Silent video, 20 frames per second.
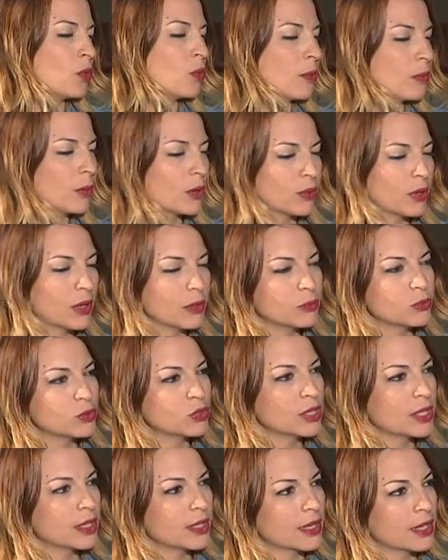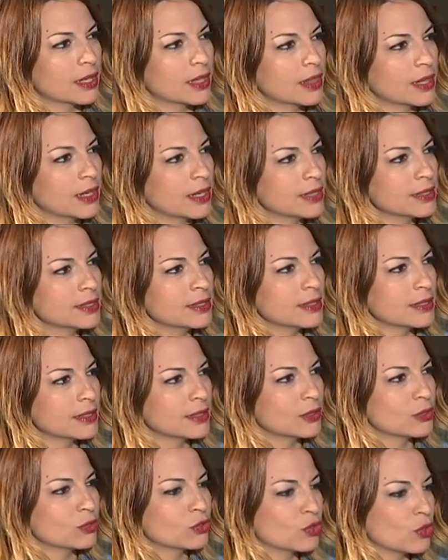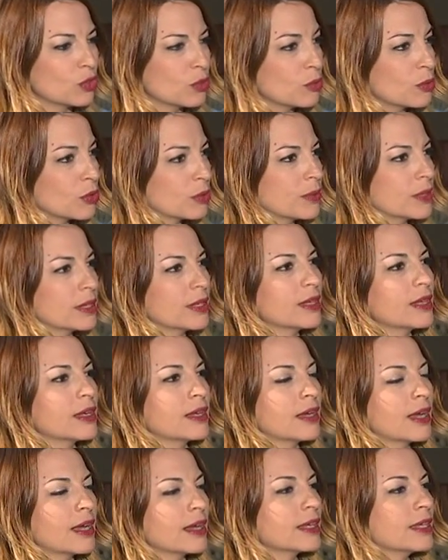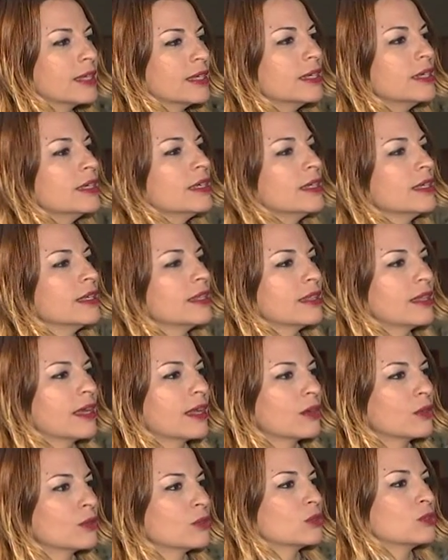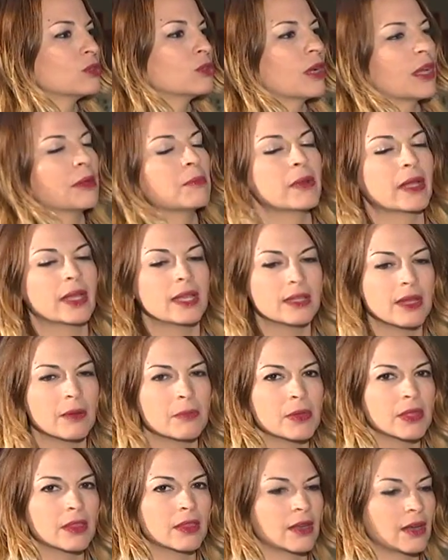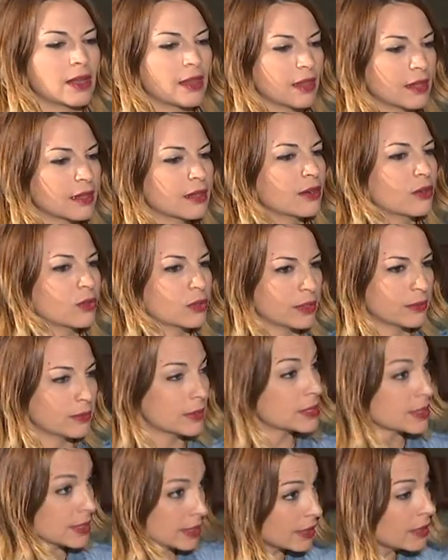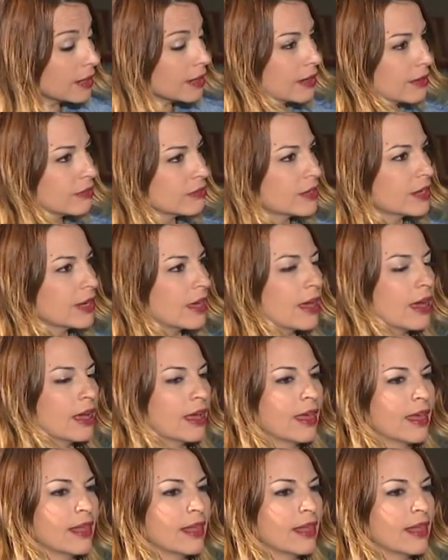Juan Manuel, muchas gracias, eh, no solo por venir aquí y darnos unas pequeñas pinceladas de lo que va a ser la Feria